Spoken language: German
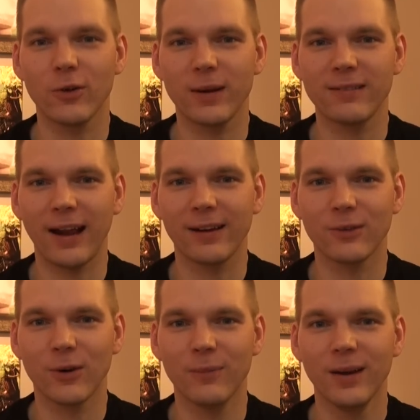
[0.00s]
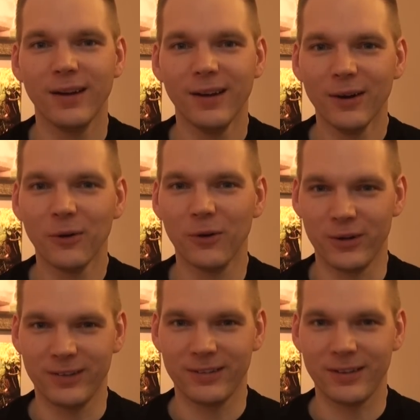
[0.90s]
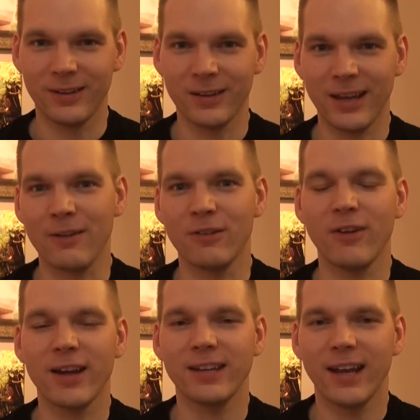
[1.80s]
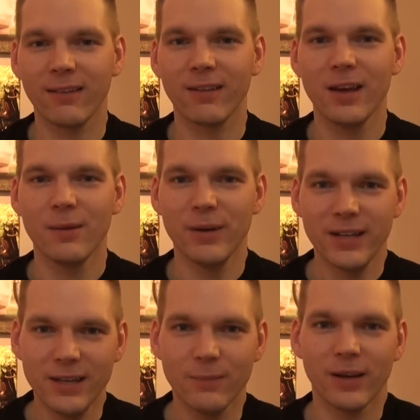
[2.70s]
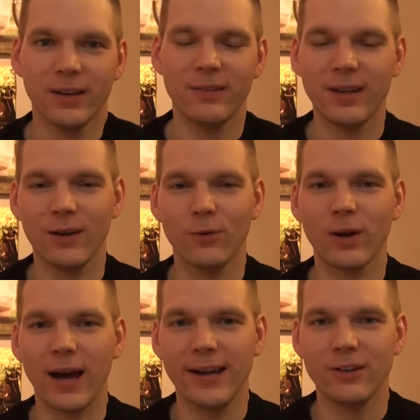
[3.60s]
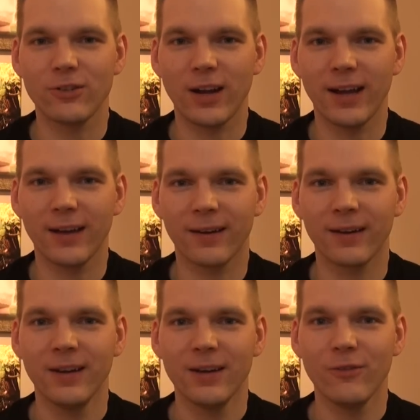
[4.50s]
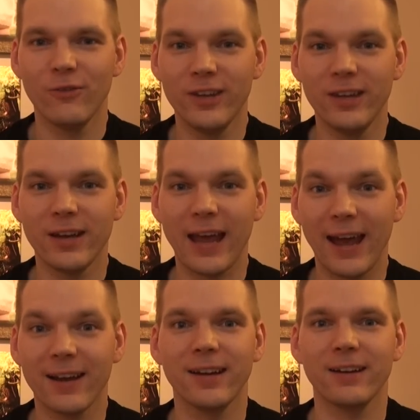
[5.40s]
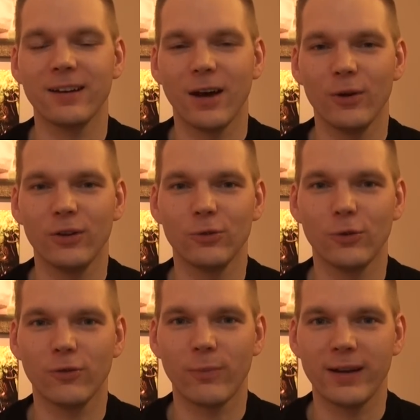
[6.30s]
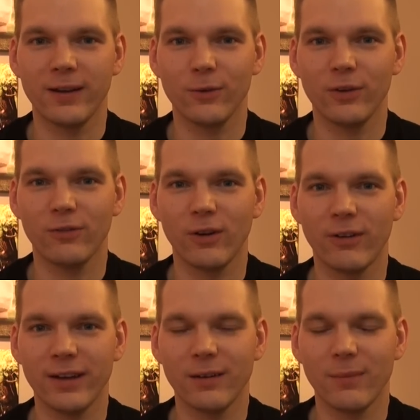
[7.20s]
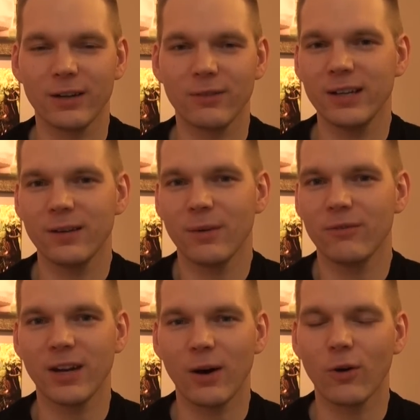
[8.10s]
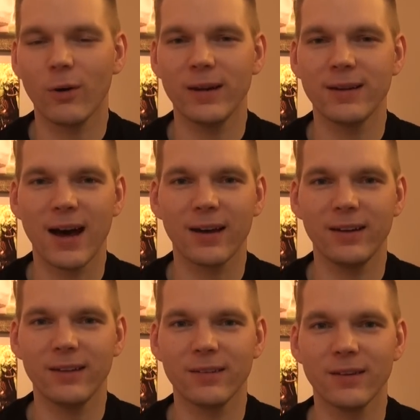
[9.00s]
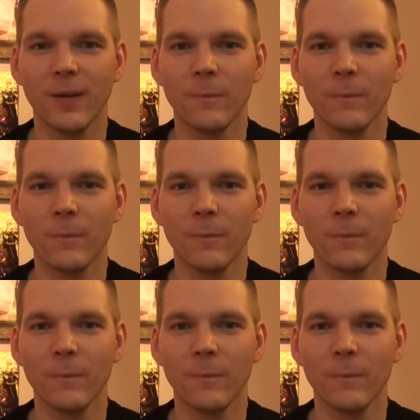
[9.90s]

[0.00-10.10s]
nochmal teilgenommen. Und äh, ja, wir werden jetzt mit ihm in den Dialog einsteigen, wie er denn genau in Zukunft bei Tenno TV weitermacht, weil ich immer wieder auch Kommentare lese,